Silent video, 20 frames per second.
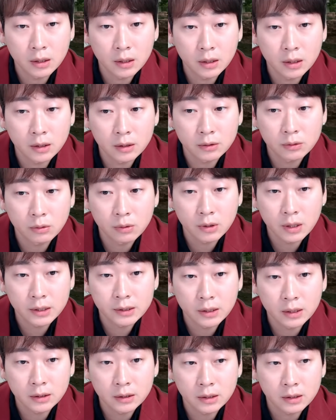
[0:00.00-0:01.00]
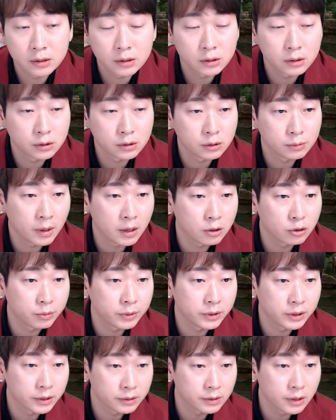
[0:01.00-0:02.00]
懲戒されたりする番
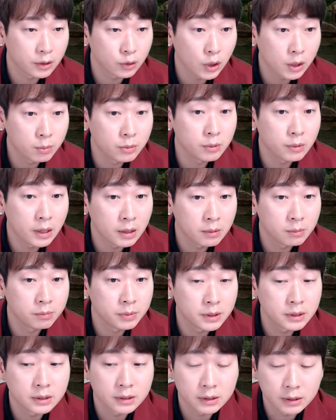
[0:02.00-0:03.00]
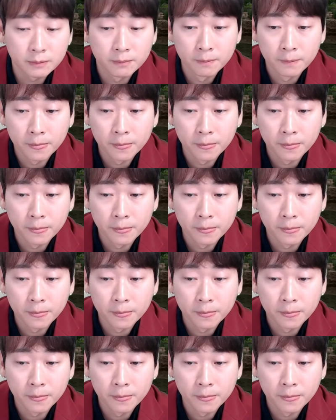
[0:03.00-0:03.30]
組です。MBC っ